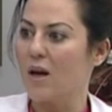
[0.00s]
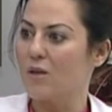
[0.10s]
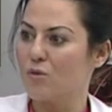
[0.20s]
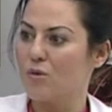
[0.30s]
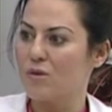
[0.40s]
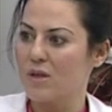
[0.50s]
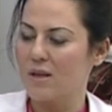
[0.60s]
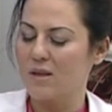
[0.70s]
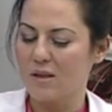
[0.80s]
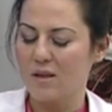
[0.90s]

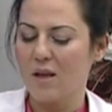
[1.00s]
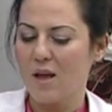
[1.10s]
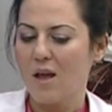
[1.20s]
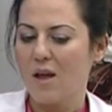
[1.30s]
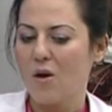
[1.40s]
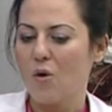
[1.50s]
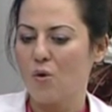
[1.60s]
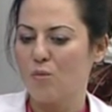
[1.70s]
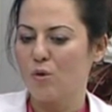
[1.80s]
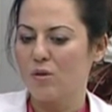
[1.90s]
androjen
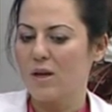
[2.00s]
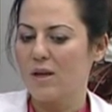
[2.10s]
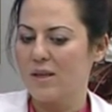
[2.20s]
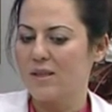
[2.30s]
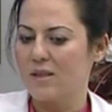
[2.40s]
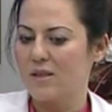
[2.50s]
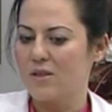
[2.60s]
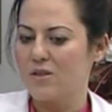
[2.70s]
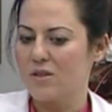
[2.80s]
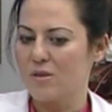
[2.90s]
hormonlar lehine
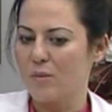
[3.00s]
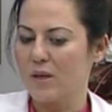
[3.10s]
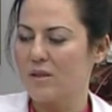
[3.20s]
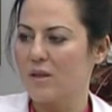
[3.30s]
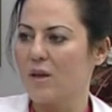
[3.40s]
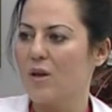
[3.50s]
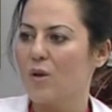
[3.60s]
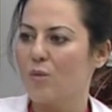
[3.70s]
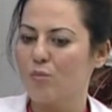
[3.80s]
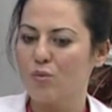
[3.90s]
değiştirmekte.
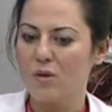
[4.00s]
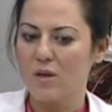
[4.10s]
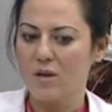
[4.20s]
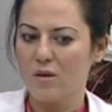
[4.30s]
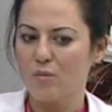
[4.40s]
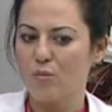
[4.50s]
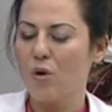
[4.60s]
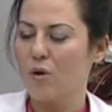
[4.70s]
Bu da bu